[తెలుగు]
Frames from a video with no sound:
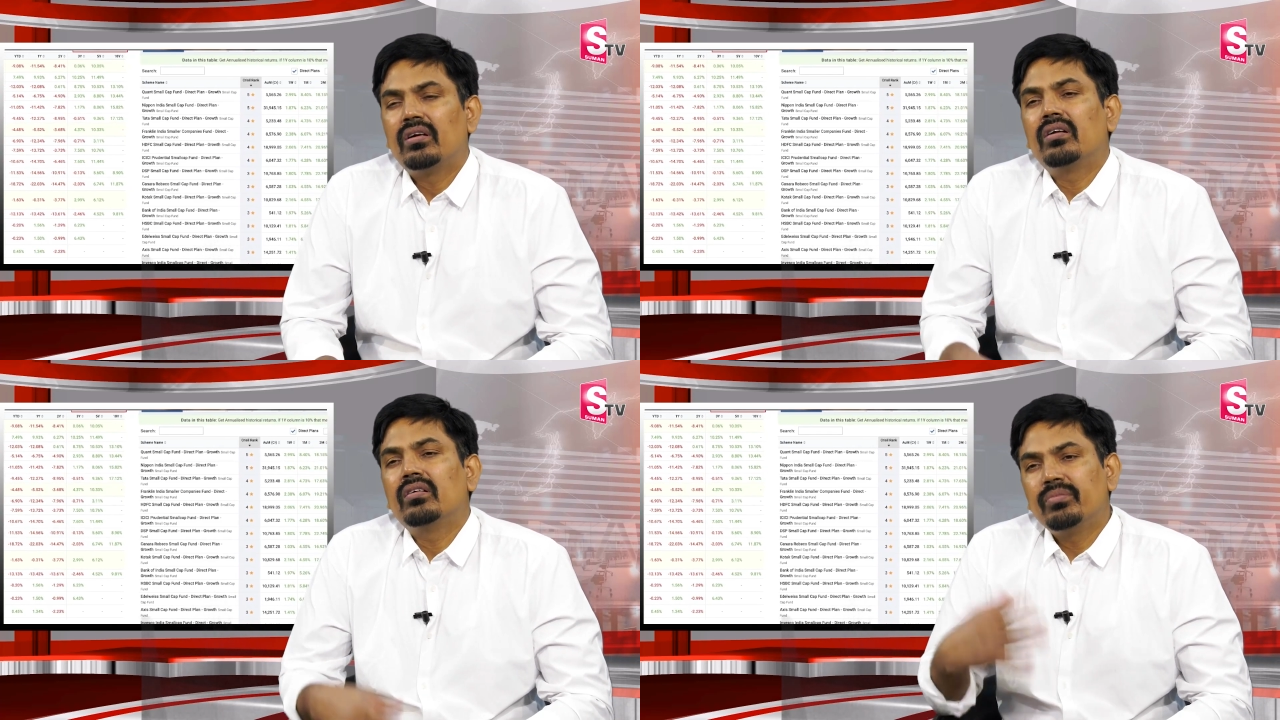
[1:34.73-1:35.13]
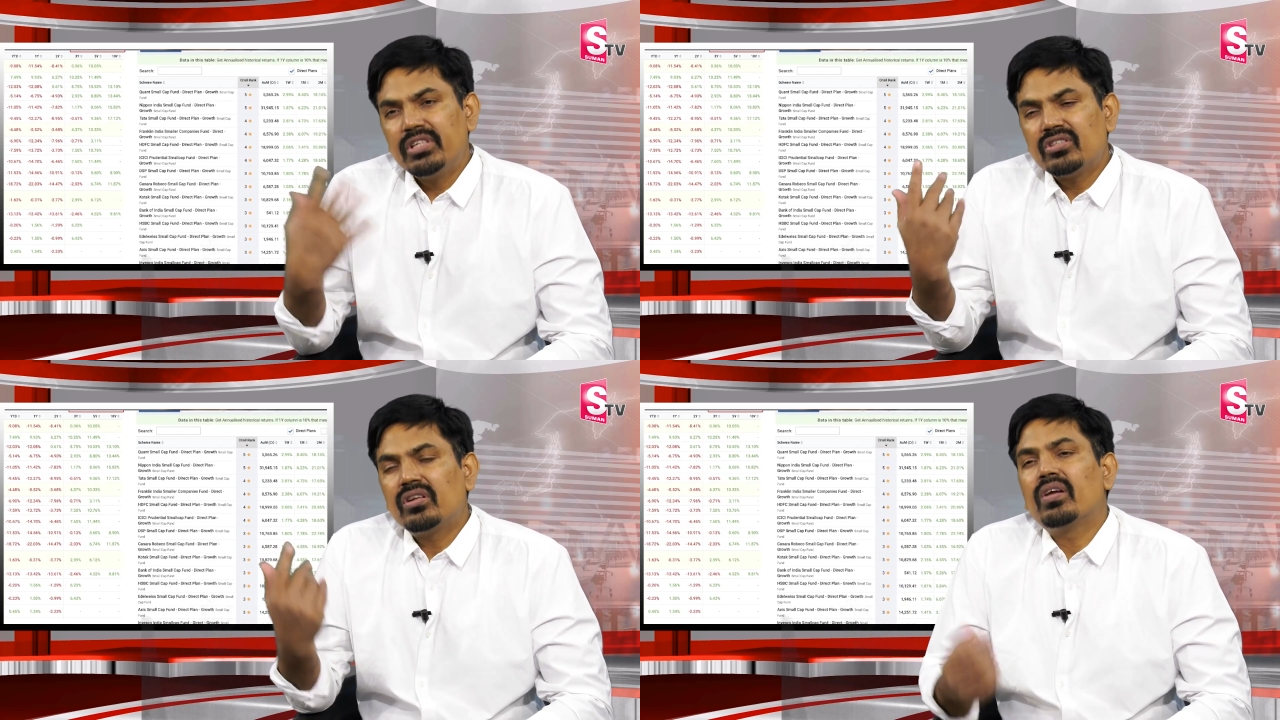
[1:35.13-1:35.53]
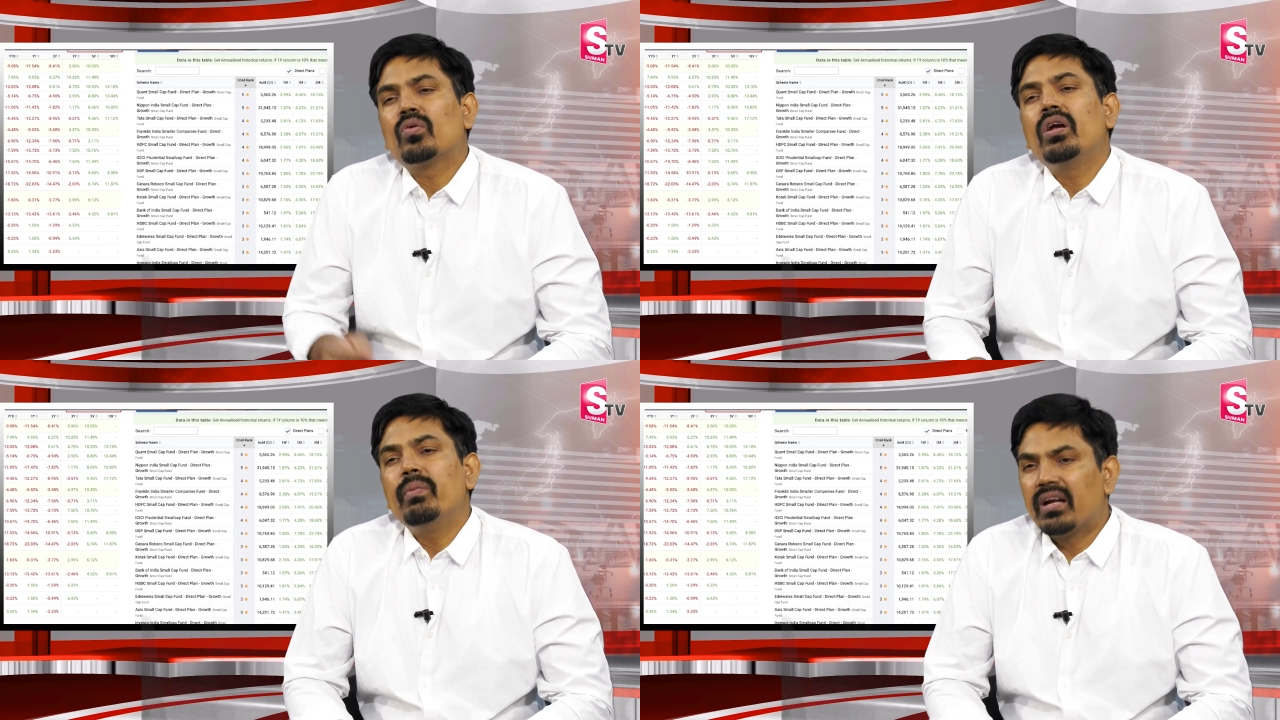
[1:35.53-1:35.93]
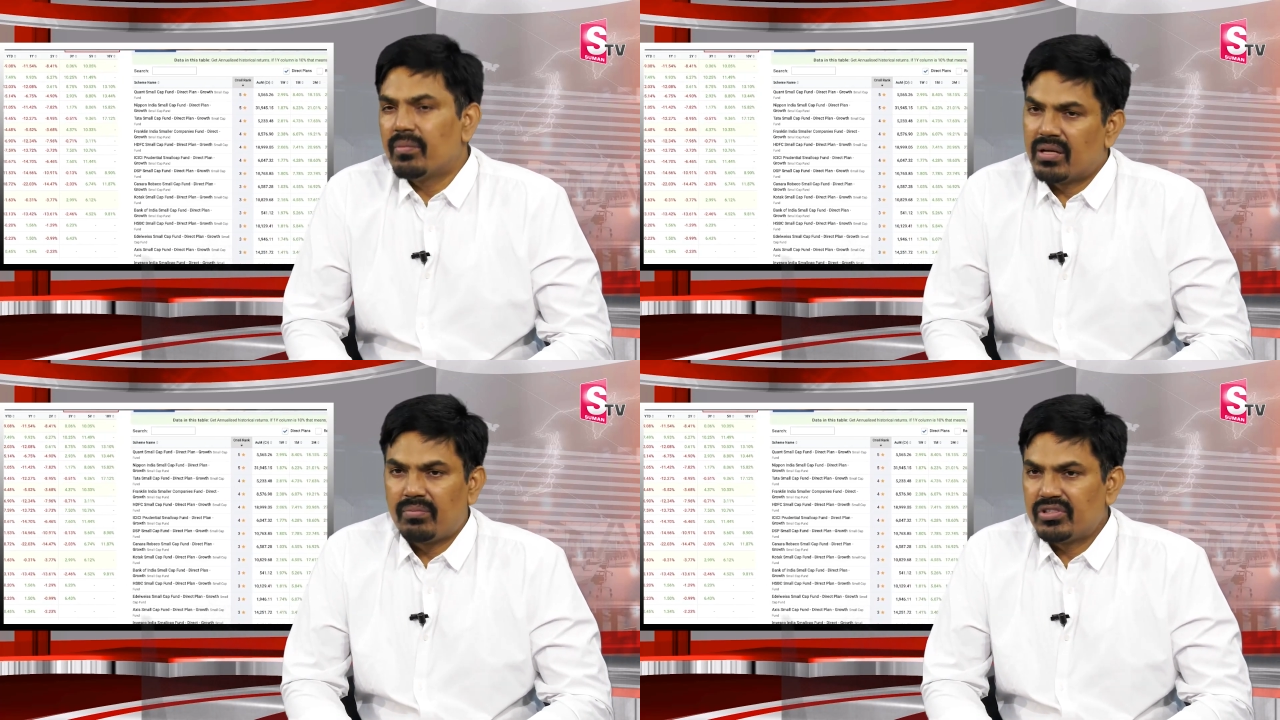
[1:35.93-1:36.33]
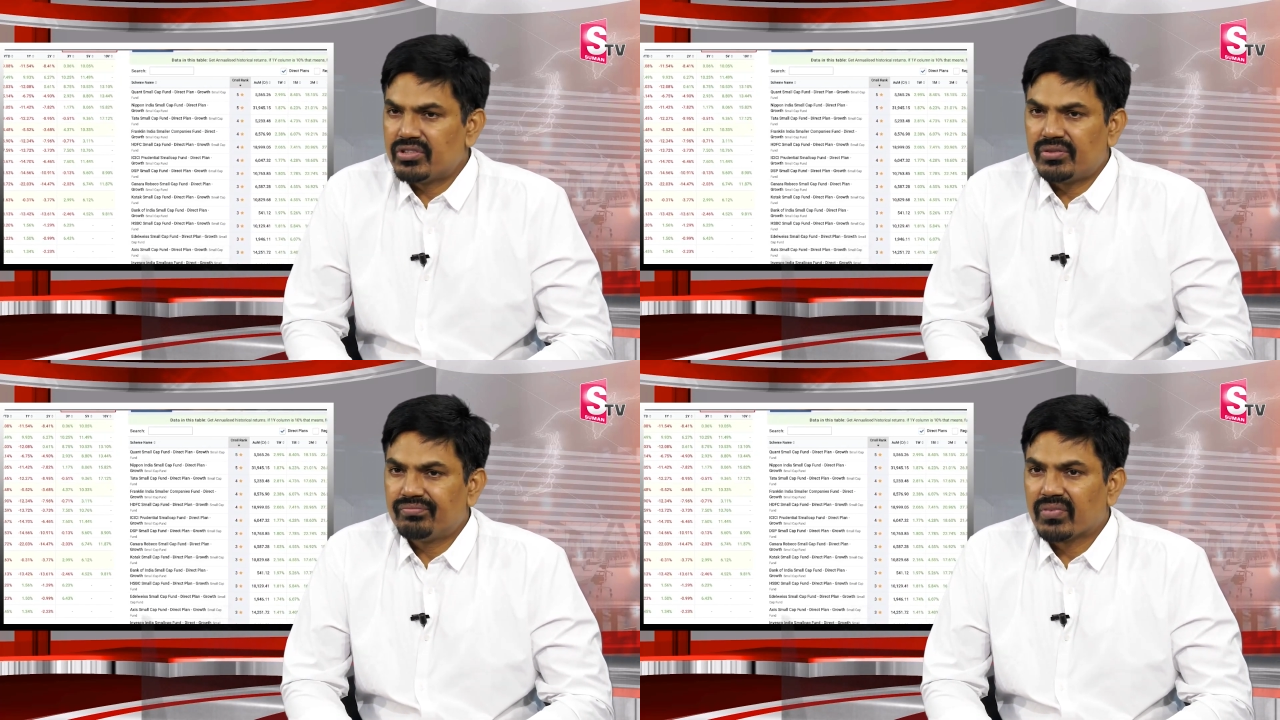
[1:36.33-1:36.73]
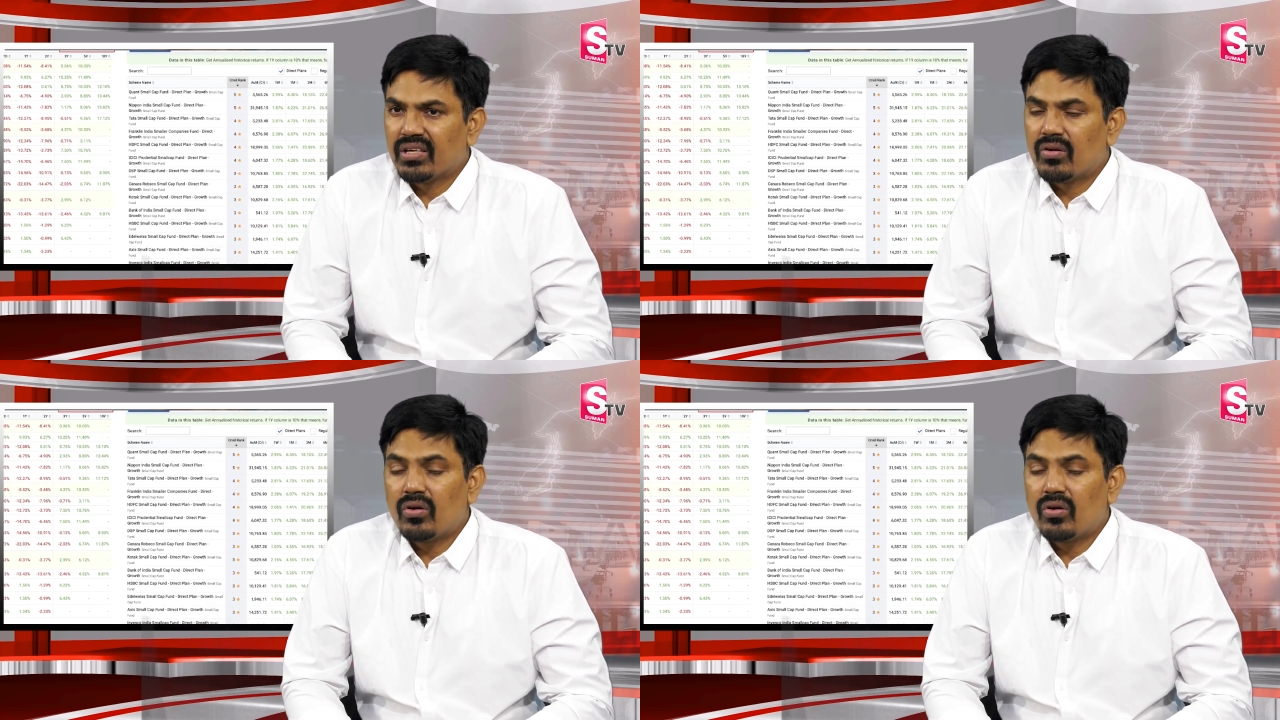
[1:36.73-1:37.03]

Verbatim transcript: అండ్ ఫ్యూచర్లో ఎక్కువ రేట్ పెట్టినప్పుడు అమ్మొచ్చు hmm.